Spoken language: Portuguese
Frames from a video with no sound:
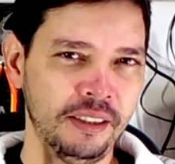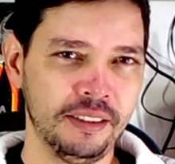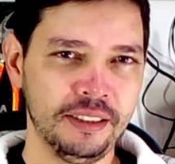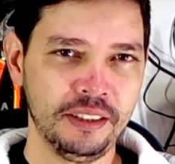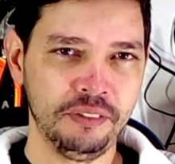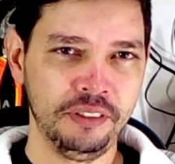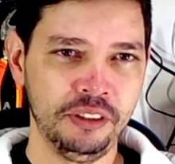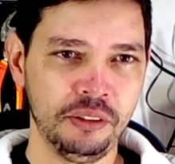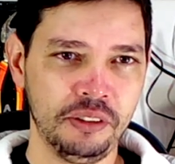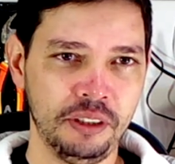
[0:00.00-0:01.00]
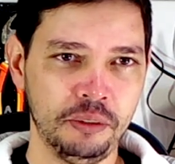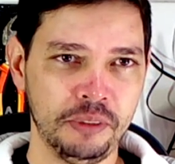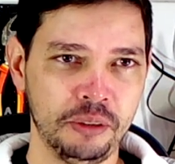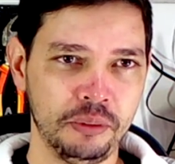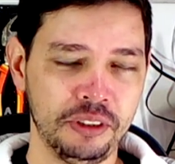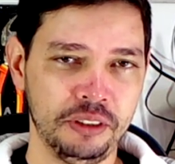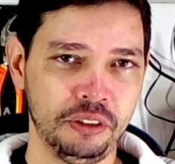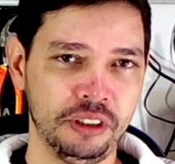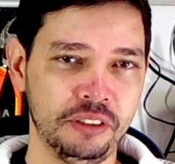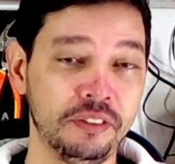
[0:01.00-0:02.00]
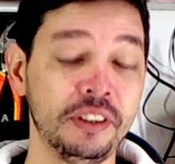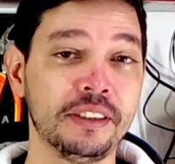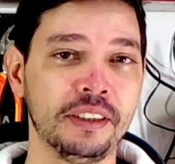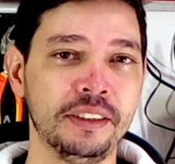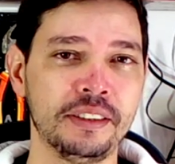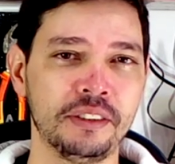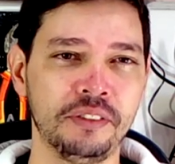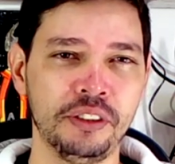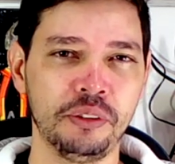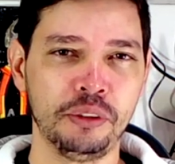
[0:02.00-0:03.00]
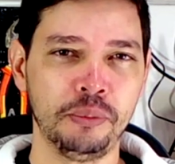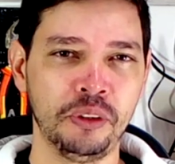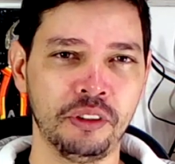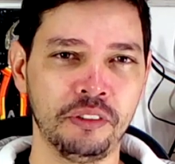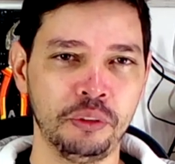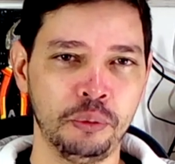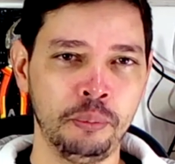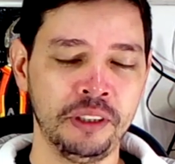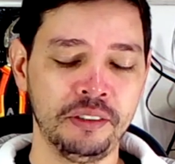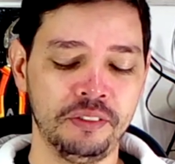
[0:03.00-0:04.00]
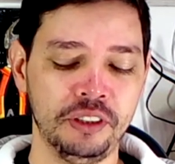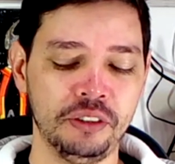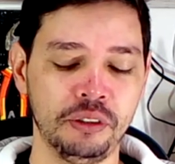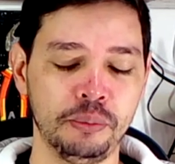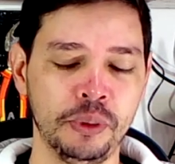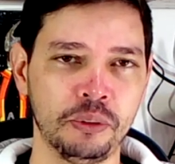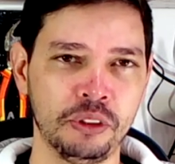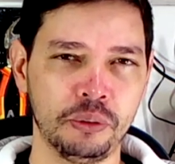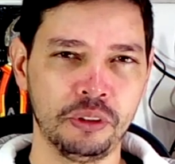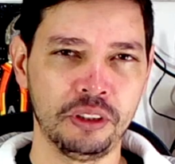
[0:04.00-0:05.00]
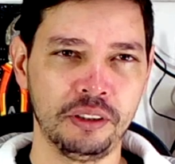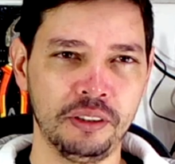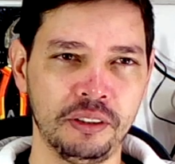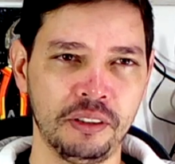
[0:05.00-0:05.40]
Dessa vez eu trago uma coisa que eu já fiz antes, eu fiz em 2009 uma, fiz em 2011 outra.